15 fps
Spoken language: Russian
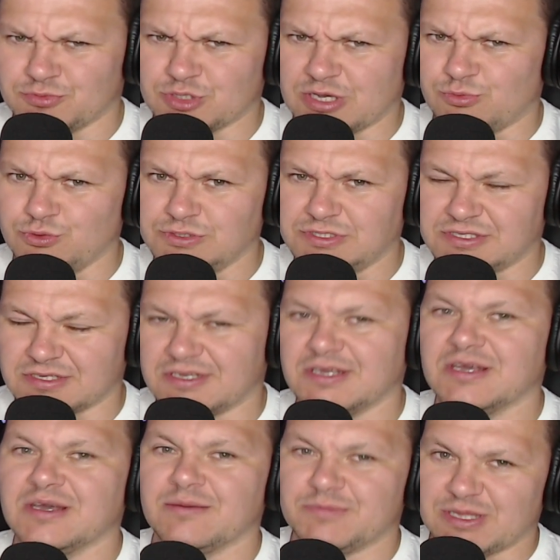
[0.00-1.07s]
на Бусти?
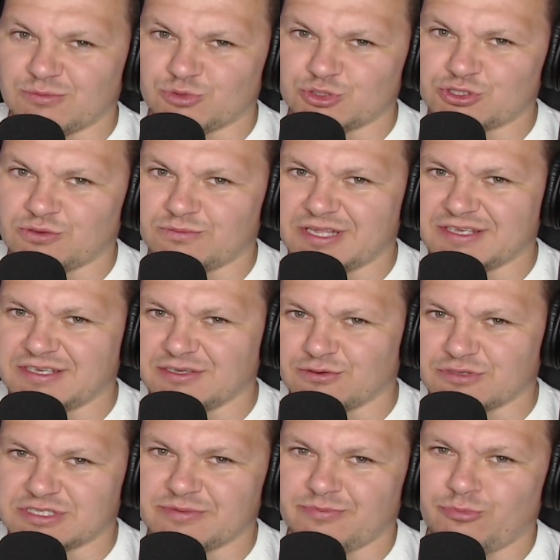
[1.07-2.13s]
Потому что он
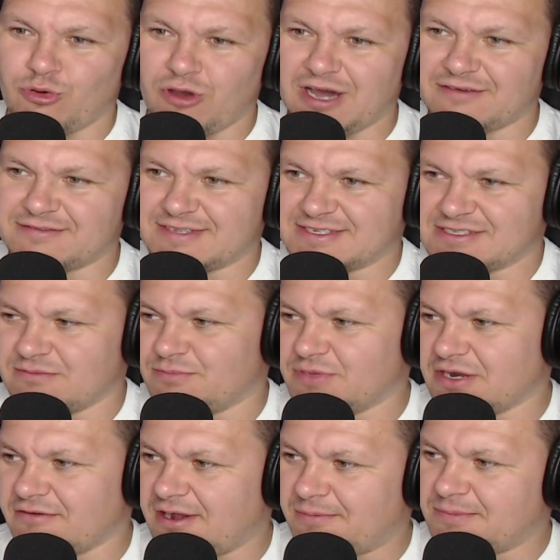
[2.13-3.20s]
блокируется по авторским
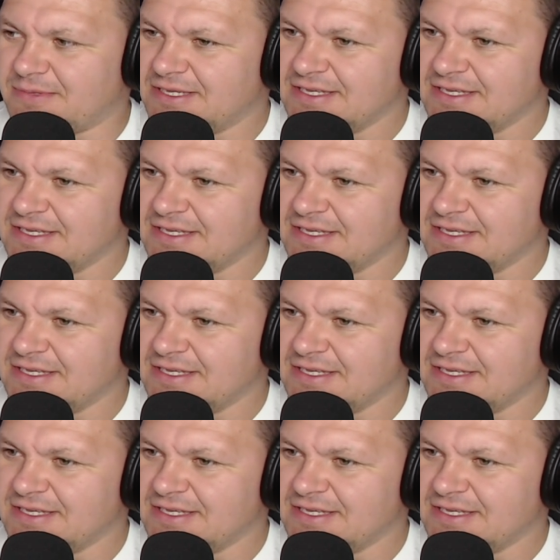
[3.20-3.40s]
правам.